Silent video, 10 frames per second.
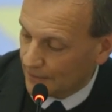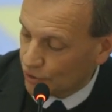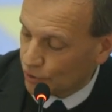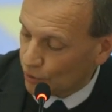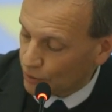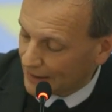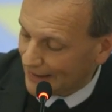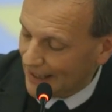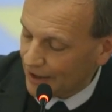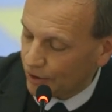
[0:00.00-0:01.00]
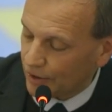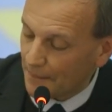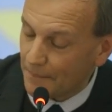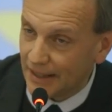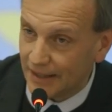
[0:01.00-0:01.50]
soltanto
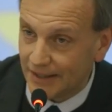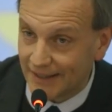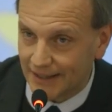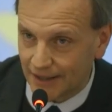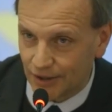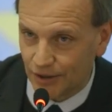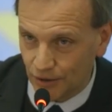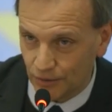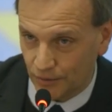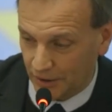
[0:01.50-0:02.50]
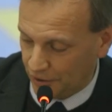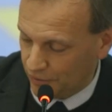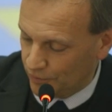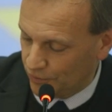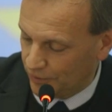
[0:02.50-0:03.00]
amministrazioni
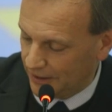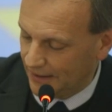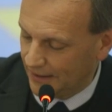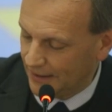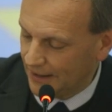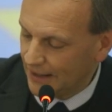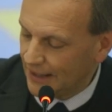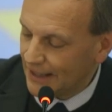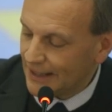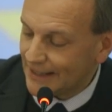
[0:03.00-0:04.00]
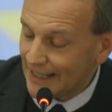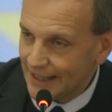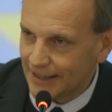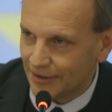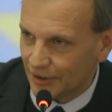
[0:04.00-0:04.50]
comuni,
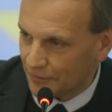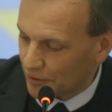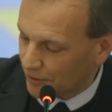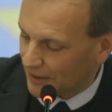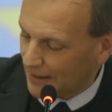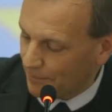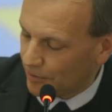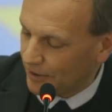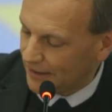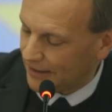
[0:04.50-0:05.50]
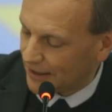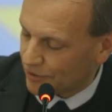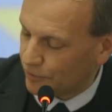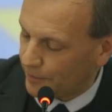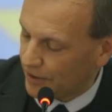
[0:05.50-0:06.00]
senza una volontà politica
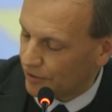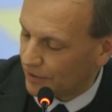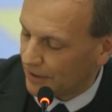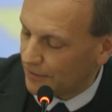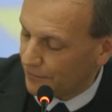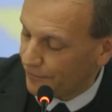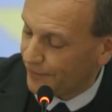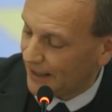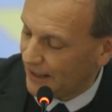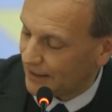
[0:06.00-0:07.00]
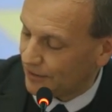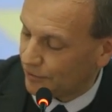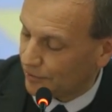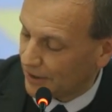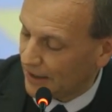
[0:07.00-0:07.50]
superiore vivificata da
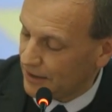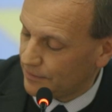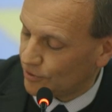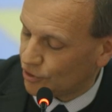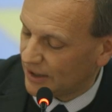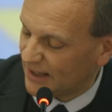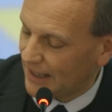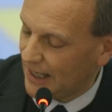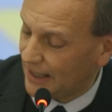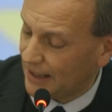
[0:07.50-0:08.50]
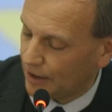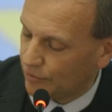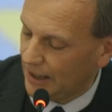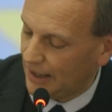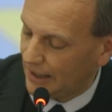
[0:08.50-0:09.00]
un organismo centrale nel
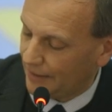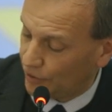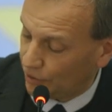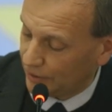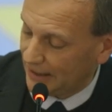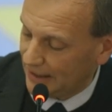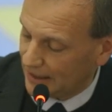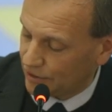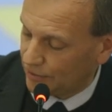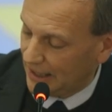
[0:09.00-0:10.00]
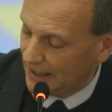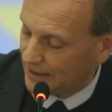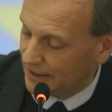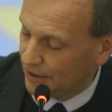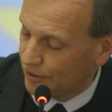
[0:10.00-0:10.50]
quale le volontà nazionali
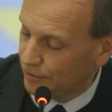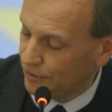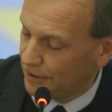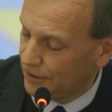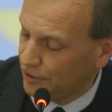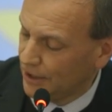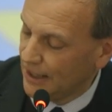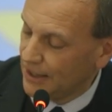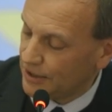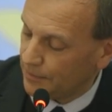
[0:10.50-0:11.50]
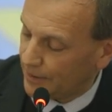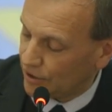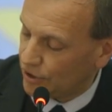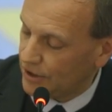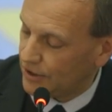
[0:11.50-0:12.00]
si incontrino, si
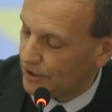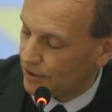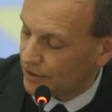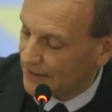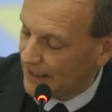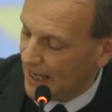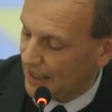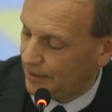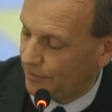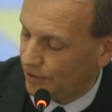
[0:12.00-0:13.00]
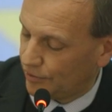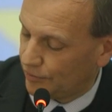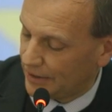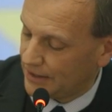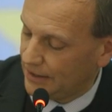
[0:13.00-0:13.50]
precisino e si animino
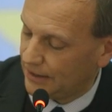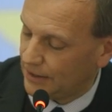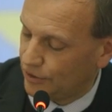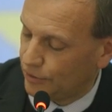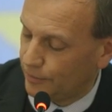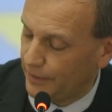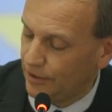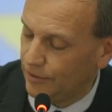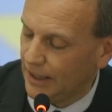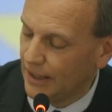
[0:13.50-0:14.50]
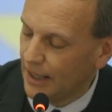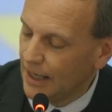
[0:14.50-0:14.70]
in una sintesi superiore,